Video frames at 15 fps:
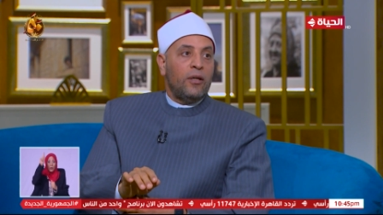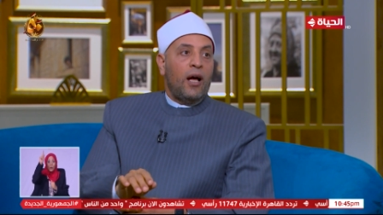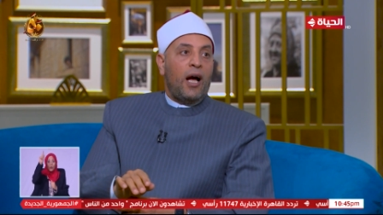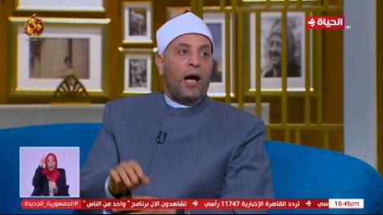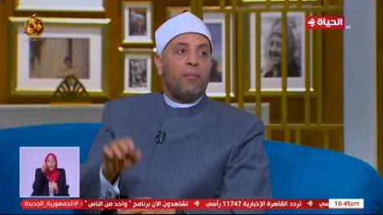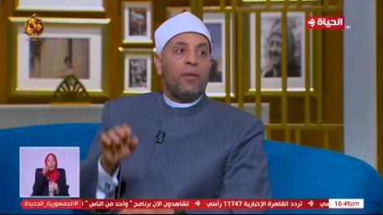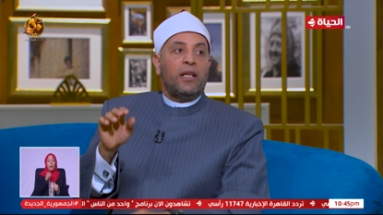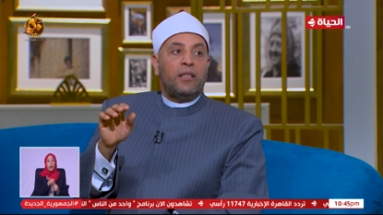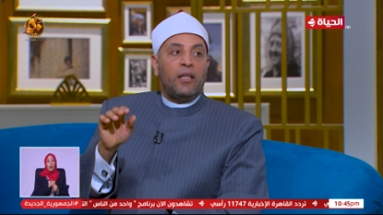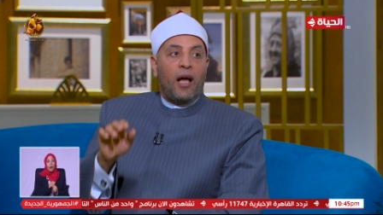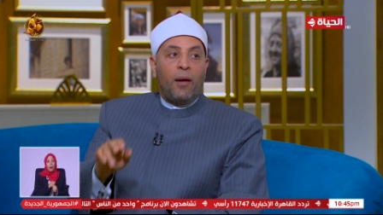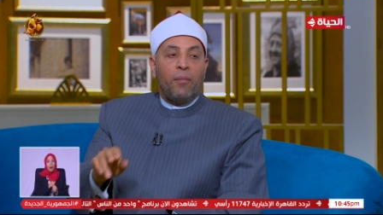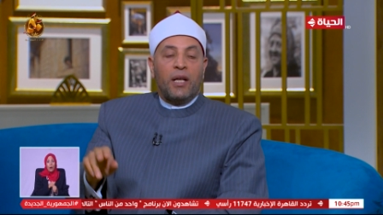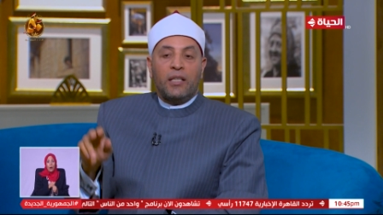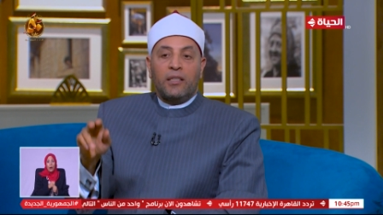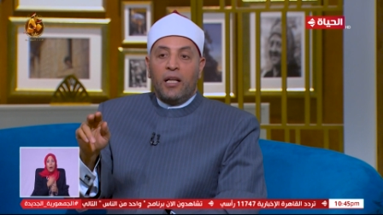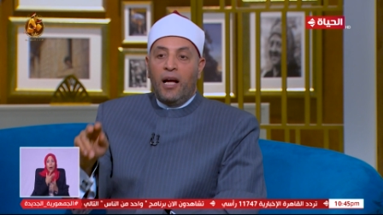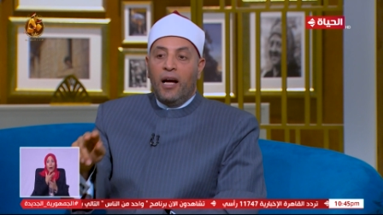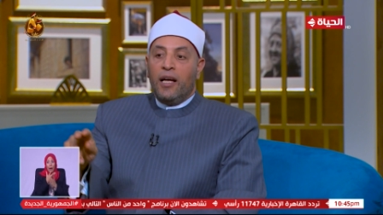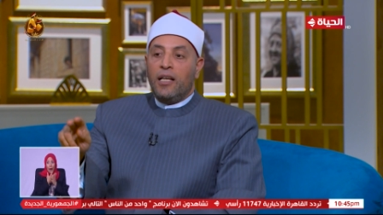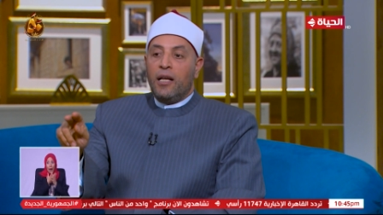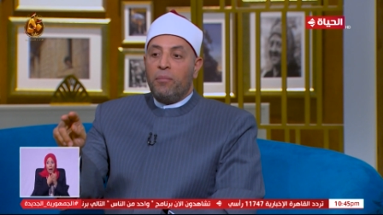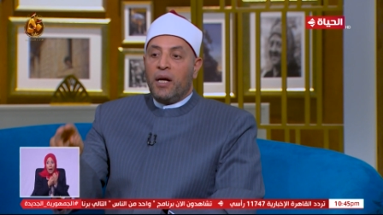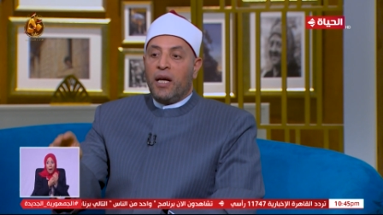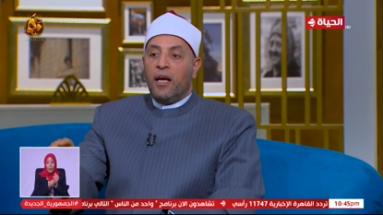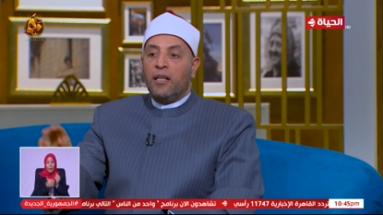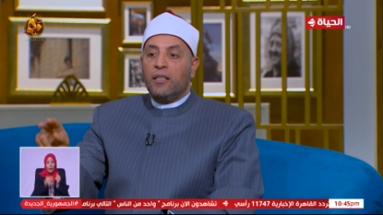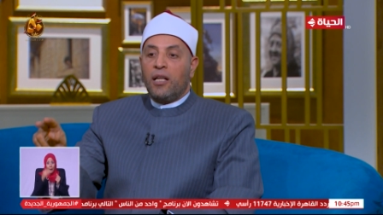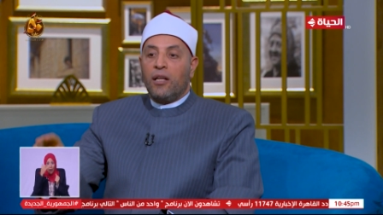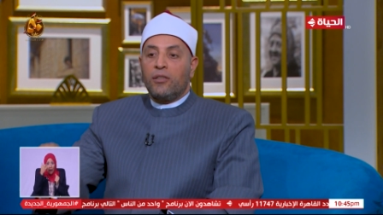عملت عملية الحقن
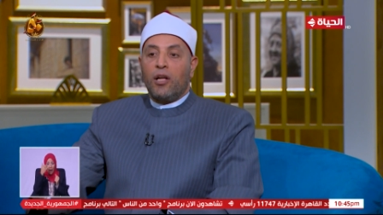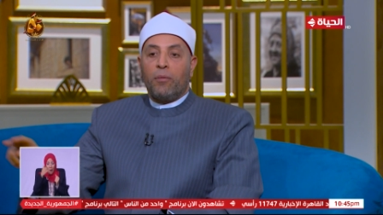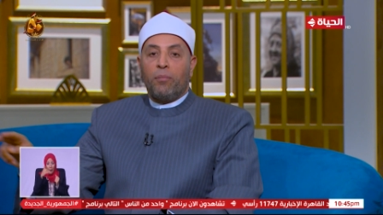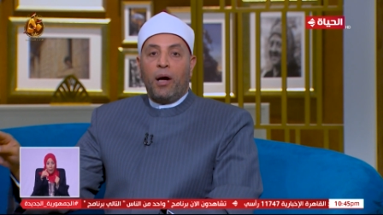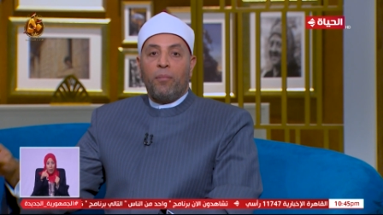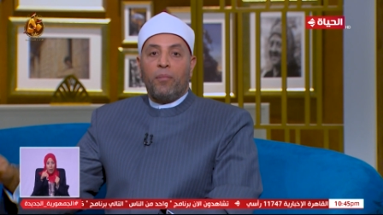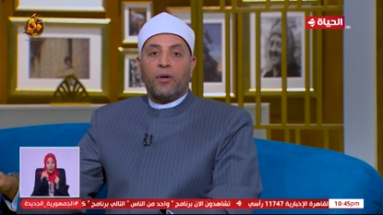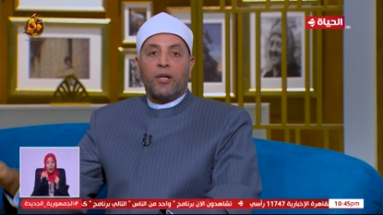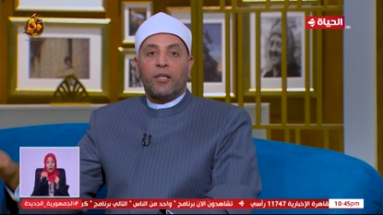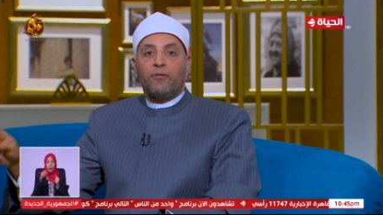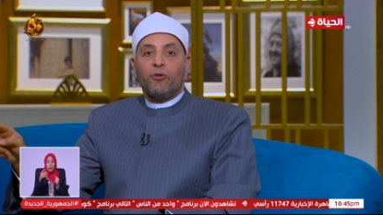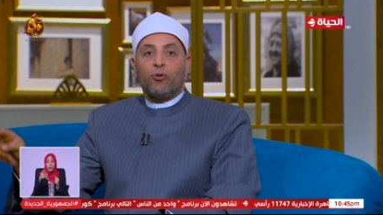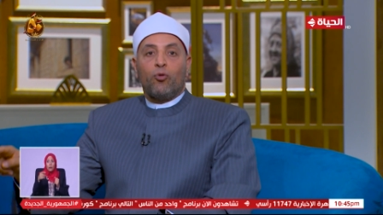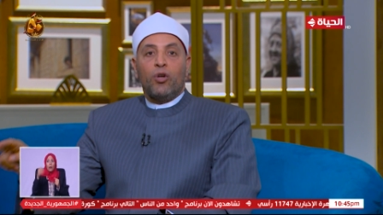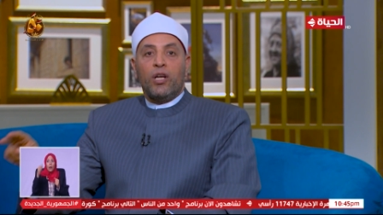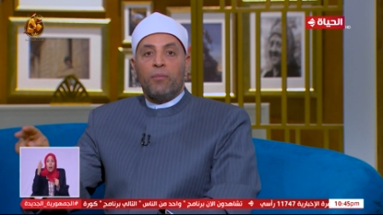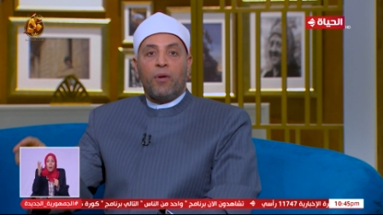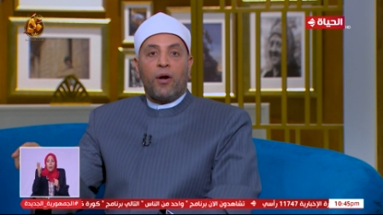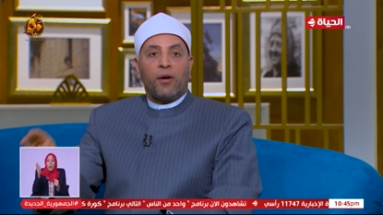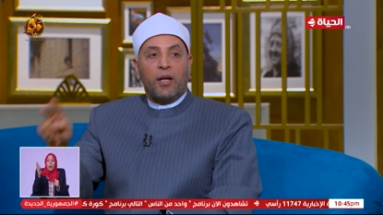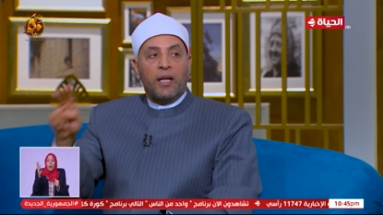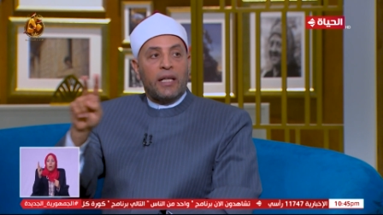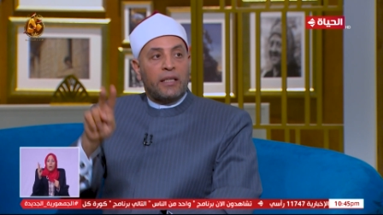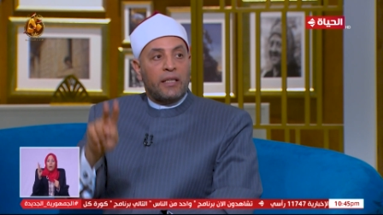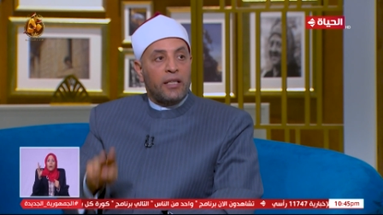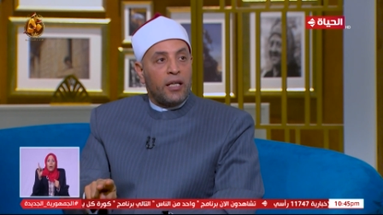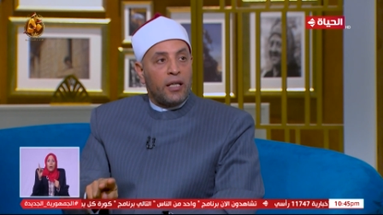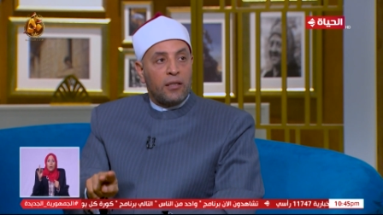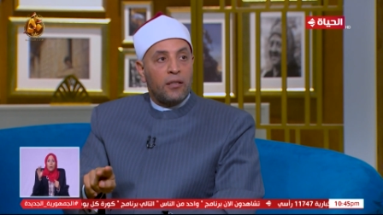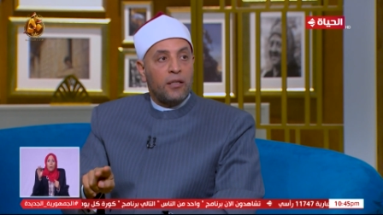المجهري ثلاث أربع مرات في كل مرة
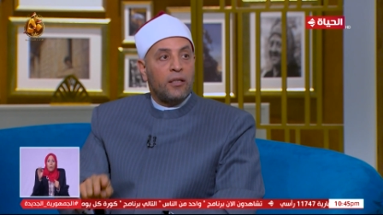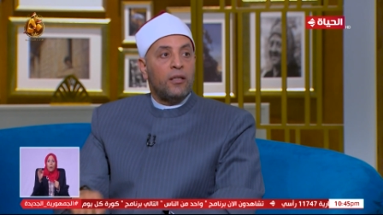اثنين